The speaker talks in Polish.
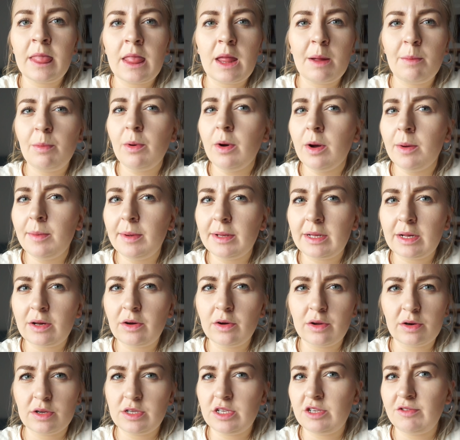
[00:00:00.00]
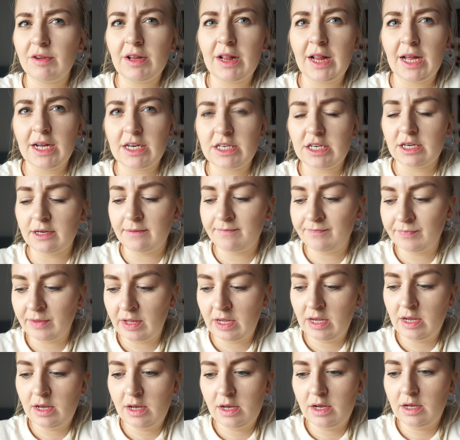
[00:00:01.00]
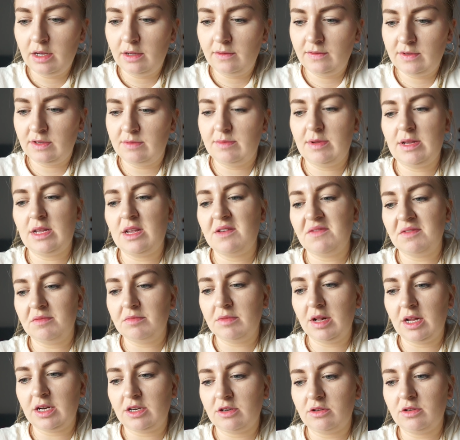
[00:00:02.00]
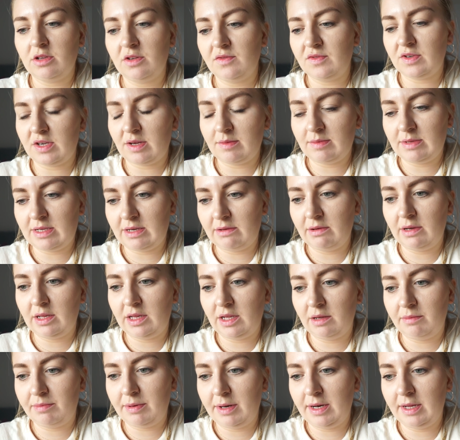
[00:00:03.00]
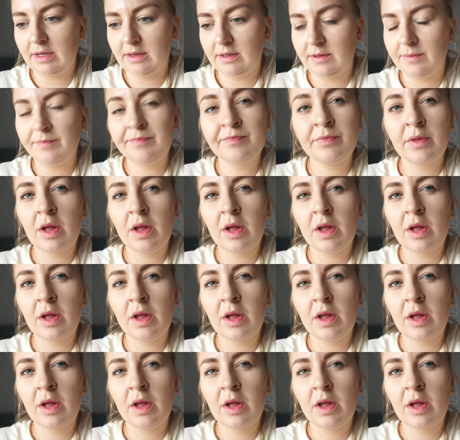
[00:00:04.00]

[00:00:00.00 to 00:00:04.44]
Nie było chyba tylko rozświetlacza. W sumie nie wiem dlaczego nie wzięłam całej tej palety.